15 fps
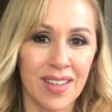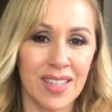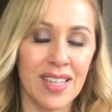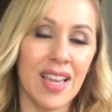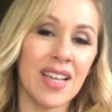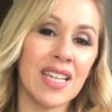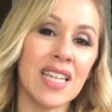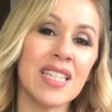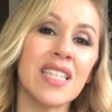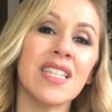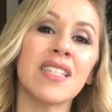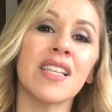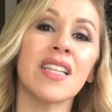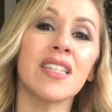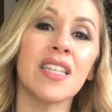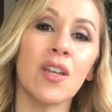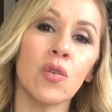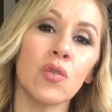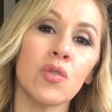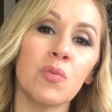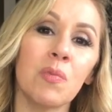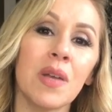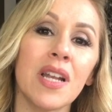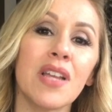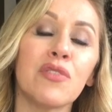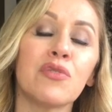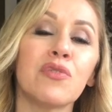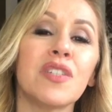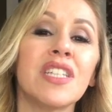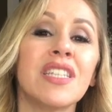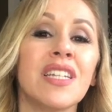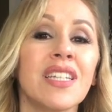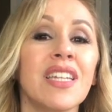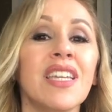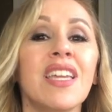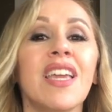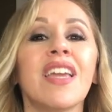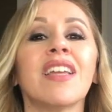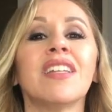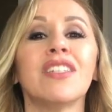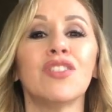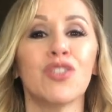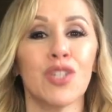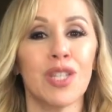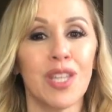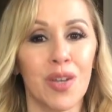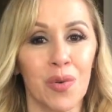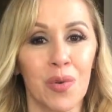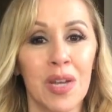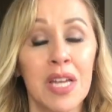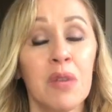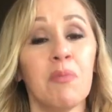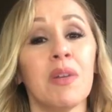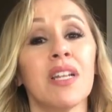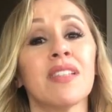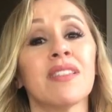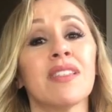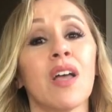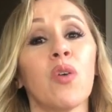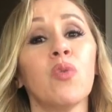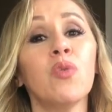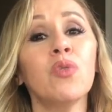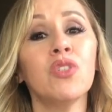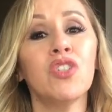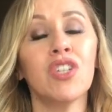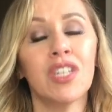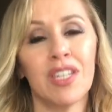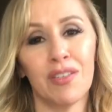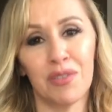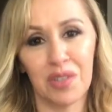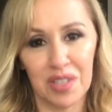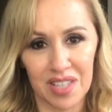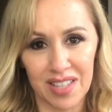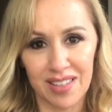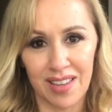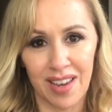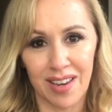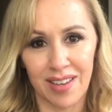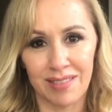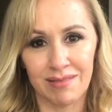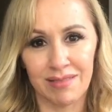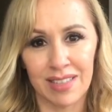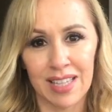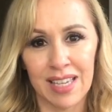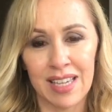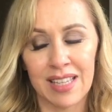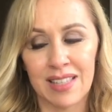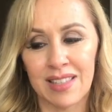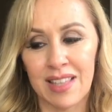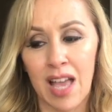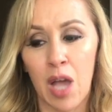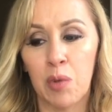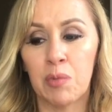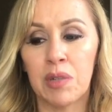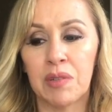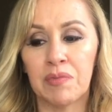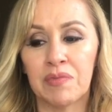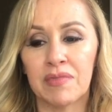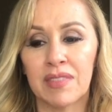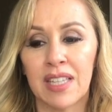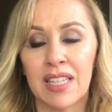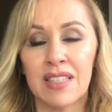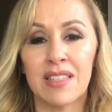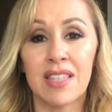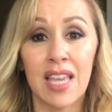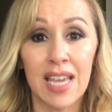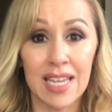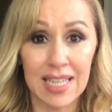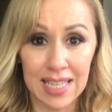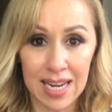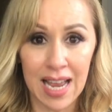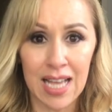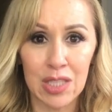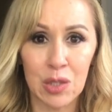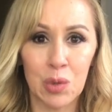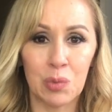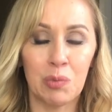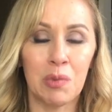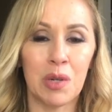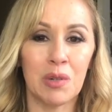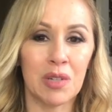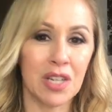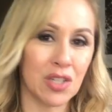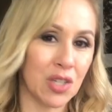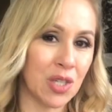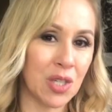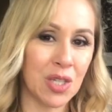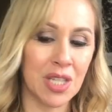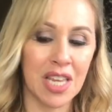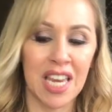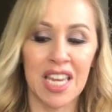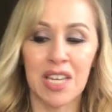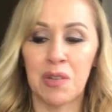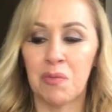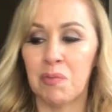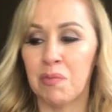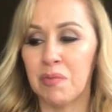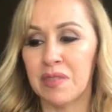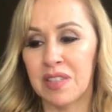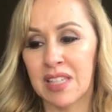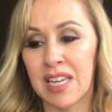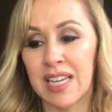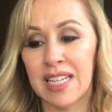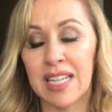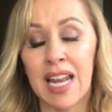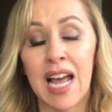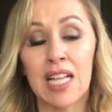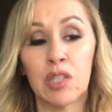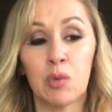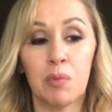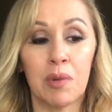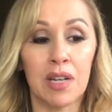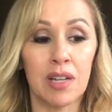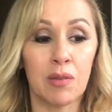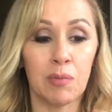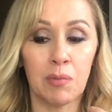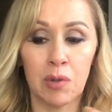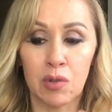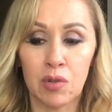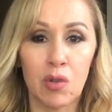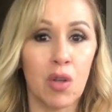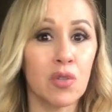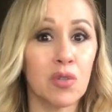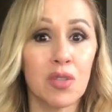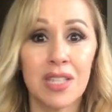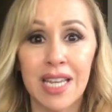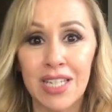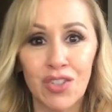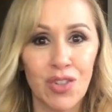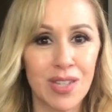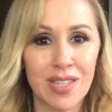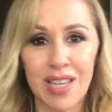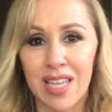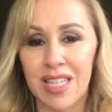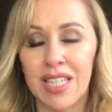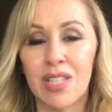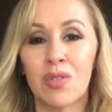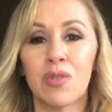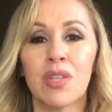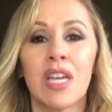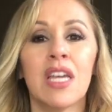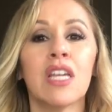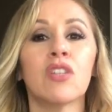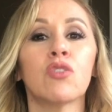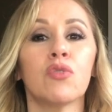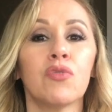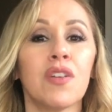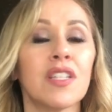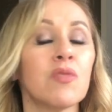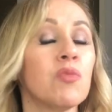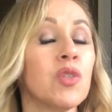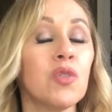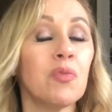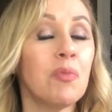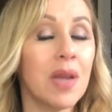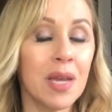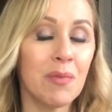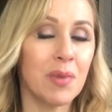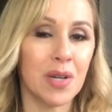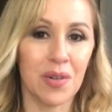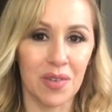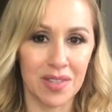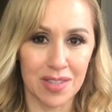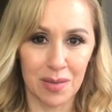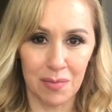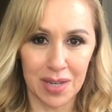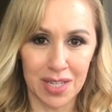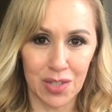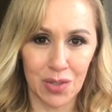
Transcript: E agradeça a Deus pela vida que Ele te deu, pela saúde que você tem, sabe? Ser grato pelo que a gente tem, ser grato pela, pelos nossos entes queridos, isso faz muito bem para nossa mente